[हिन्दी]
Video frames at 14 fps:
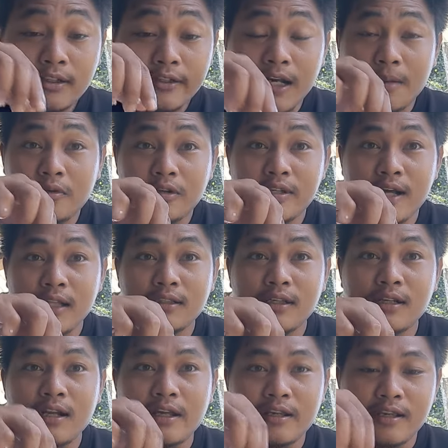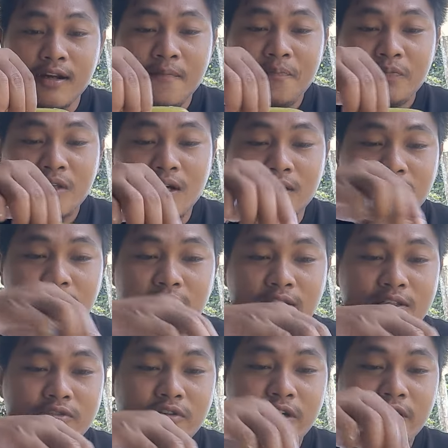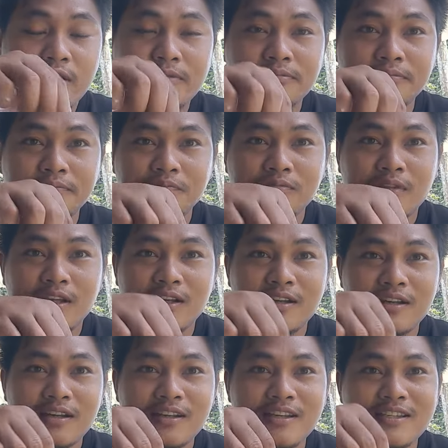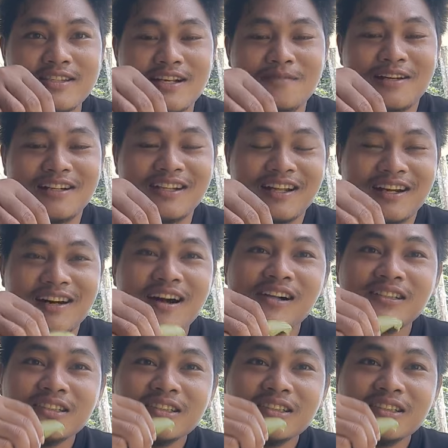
कोई हमको याद कर रहा है क्या काते काते जो है हम हिस्का पाने लगा